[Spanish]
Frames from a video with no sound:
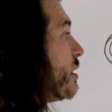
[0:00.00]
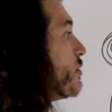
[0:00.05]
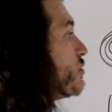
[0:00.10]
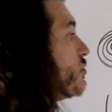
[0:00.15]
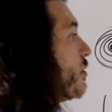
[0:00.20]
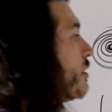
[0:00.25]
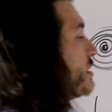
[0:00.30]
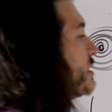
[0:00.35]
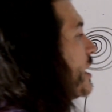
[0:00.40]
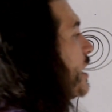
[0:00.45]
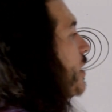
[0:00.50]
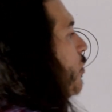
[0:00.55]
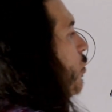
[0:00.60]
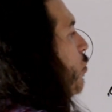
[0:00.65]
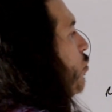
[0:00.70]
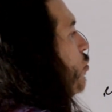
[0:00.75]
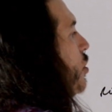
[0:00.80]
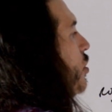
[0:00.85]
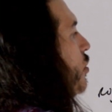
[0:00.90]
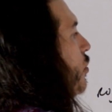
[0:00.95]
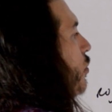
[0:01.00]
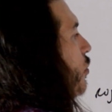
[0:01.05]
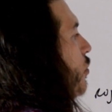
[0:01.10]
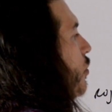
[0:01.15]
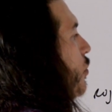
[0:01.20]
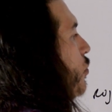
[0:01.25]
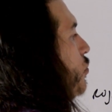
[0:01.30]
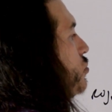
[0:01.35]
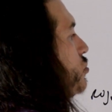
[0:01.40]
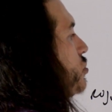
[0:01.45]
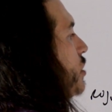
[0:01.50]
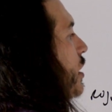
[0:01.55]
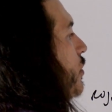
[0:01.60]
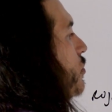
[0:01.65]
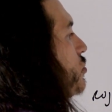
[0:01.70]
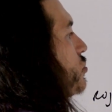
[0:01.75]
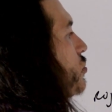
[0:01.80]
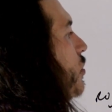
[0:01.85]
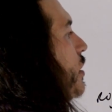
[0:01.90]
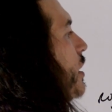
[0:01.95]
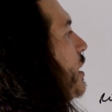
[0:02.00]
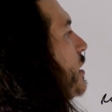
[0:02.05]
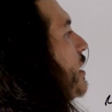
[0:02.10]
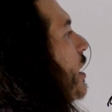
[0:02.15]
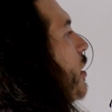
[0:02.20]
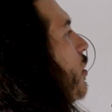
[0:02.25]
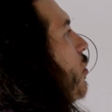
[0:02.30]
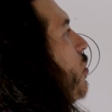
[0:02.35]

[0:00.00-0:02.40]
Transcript: a visualizar un hilo de luz que nos conecta